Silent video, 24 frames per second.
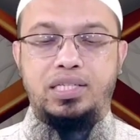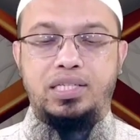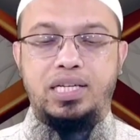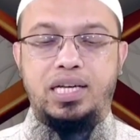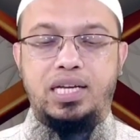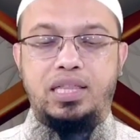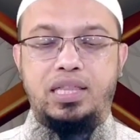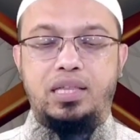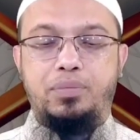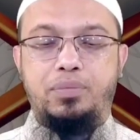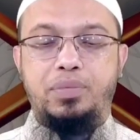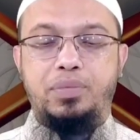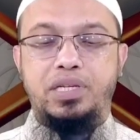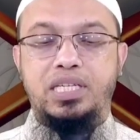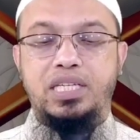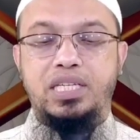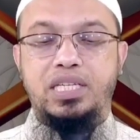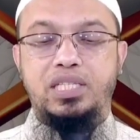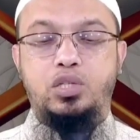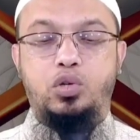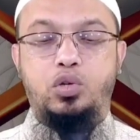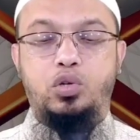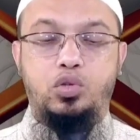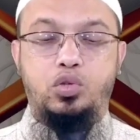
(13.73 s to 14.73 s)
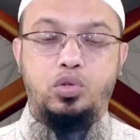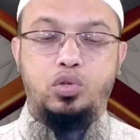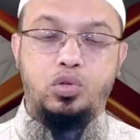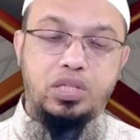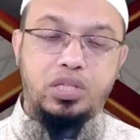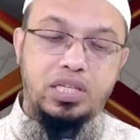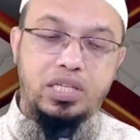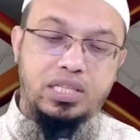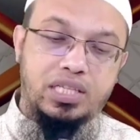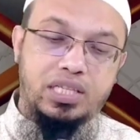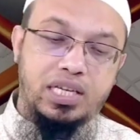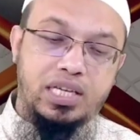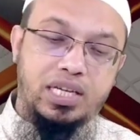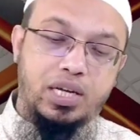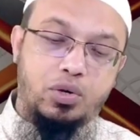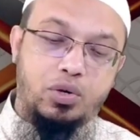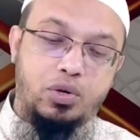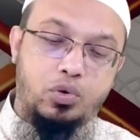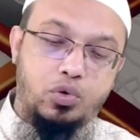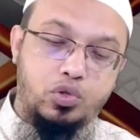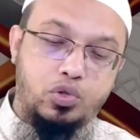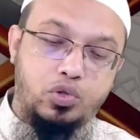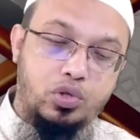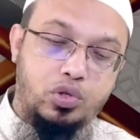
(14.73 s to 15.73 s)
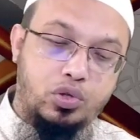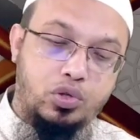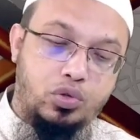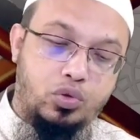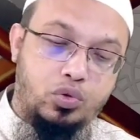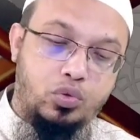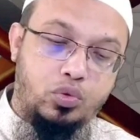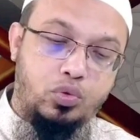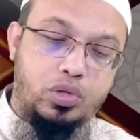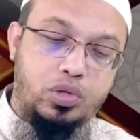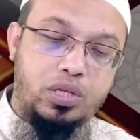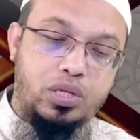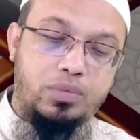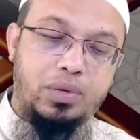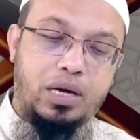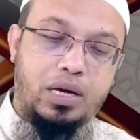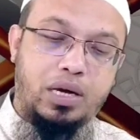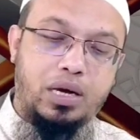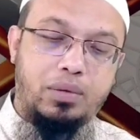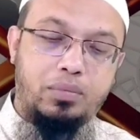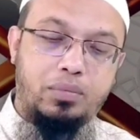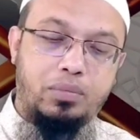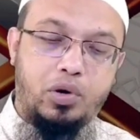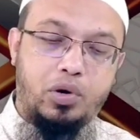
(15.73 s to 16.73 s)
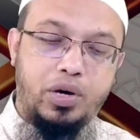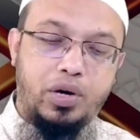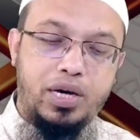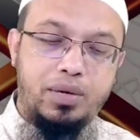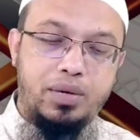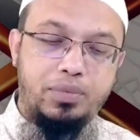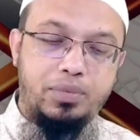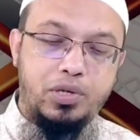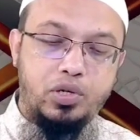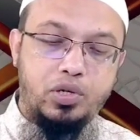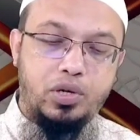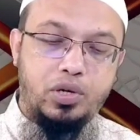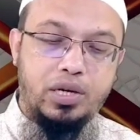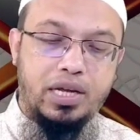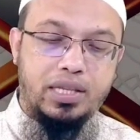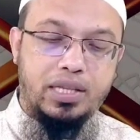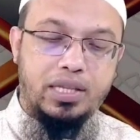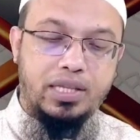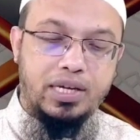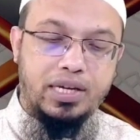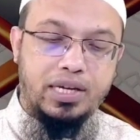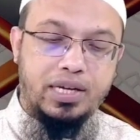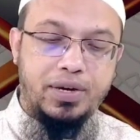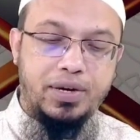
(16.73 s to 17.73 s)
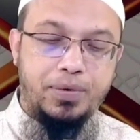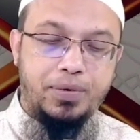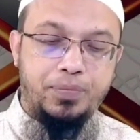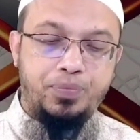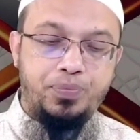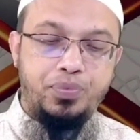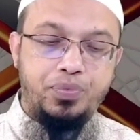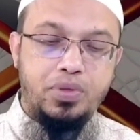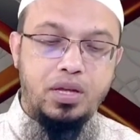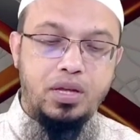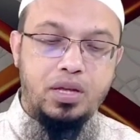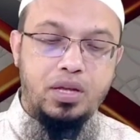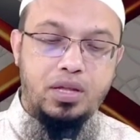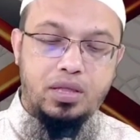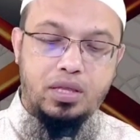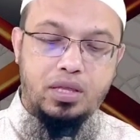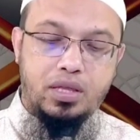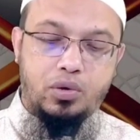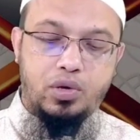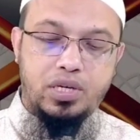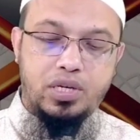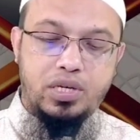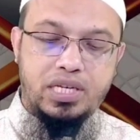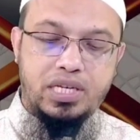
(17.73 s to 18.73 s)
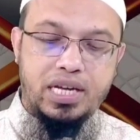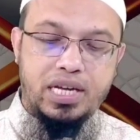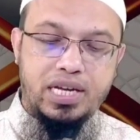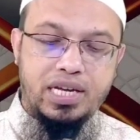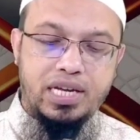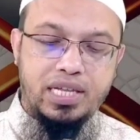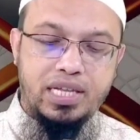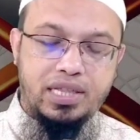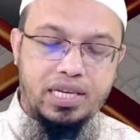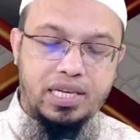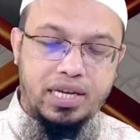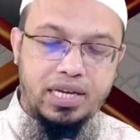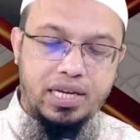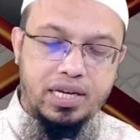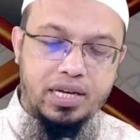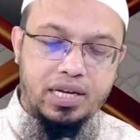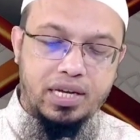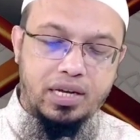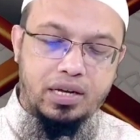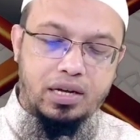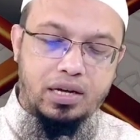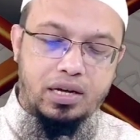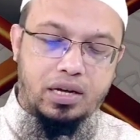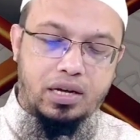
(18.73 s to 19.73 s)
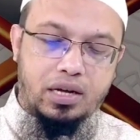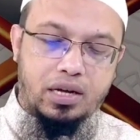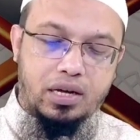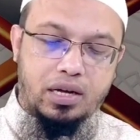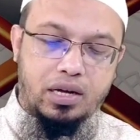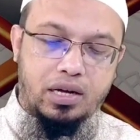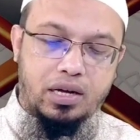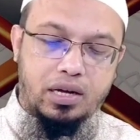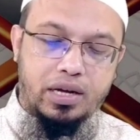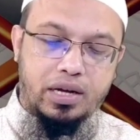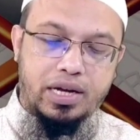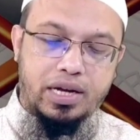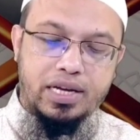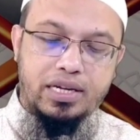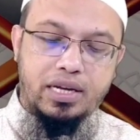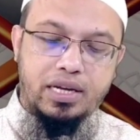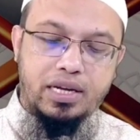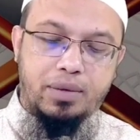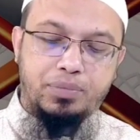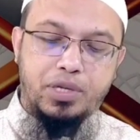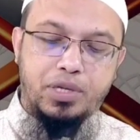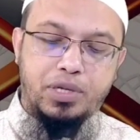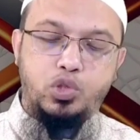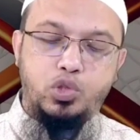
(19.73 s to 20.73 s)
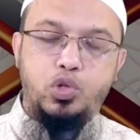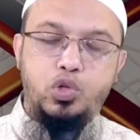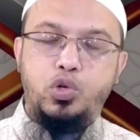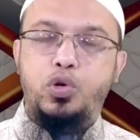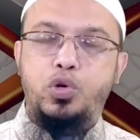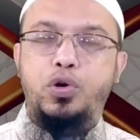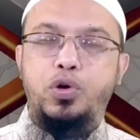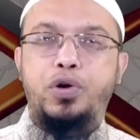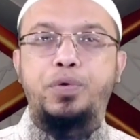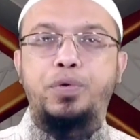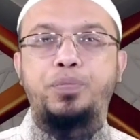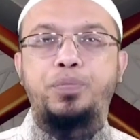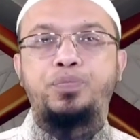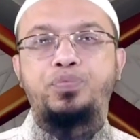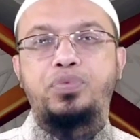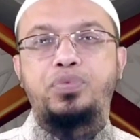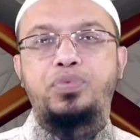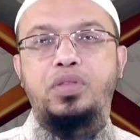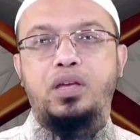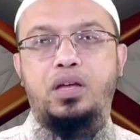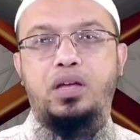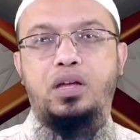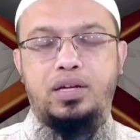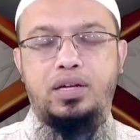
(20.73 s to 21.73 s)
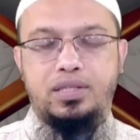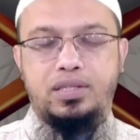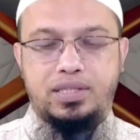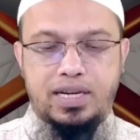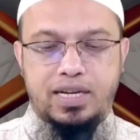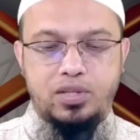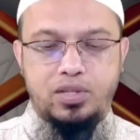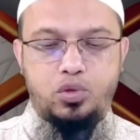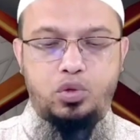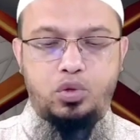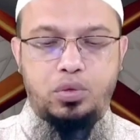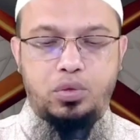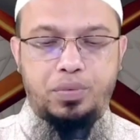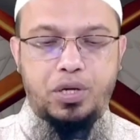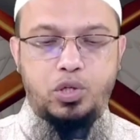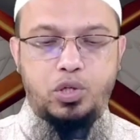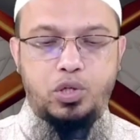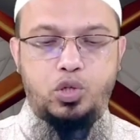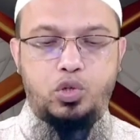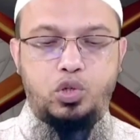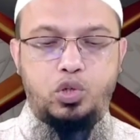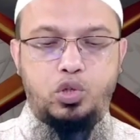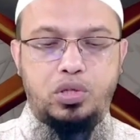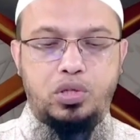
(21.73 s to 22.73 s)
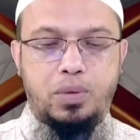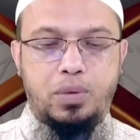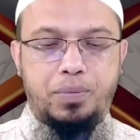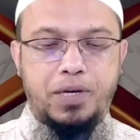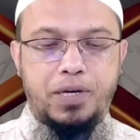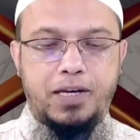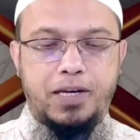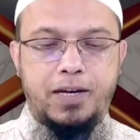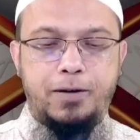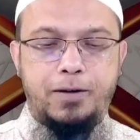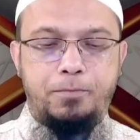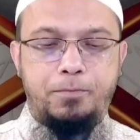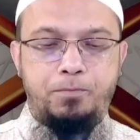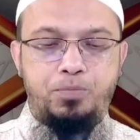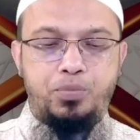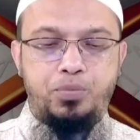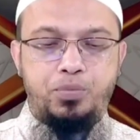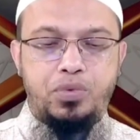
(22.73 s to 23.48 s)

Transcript: সেক্ষেত্রে আপনার স্বাস্থ্যগত দিক থেকে কোনো যদি ত্রুটি বা ভয়ের বিষয় না থাকে তাহলে সেই ক্ষেত্রে এটি আপনার জন্য জায়জ হতে পারে শর্ত সাপেক্ষে